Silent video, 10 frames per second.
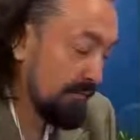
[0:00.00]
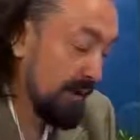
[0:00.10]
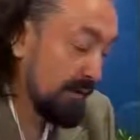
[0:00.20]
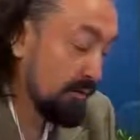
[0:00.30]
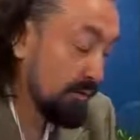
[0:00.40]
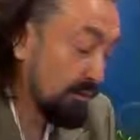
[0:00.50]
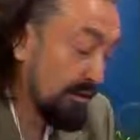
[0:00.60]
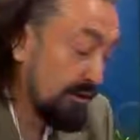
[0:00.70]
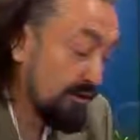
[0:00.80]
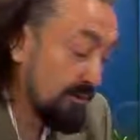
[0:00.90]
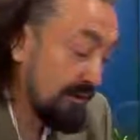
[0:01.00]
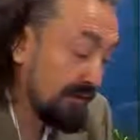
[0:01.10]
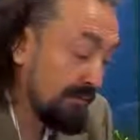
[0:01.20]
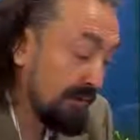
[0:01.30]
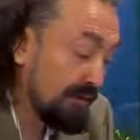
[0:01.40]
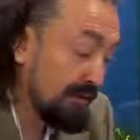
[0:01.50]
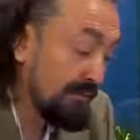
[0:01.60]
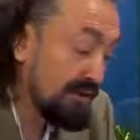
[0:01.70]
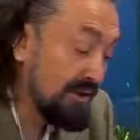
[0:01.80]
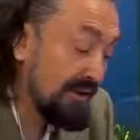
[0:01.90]
Bak uzlaştırmaktan
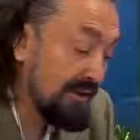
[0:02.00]
başka bir şey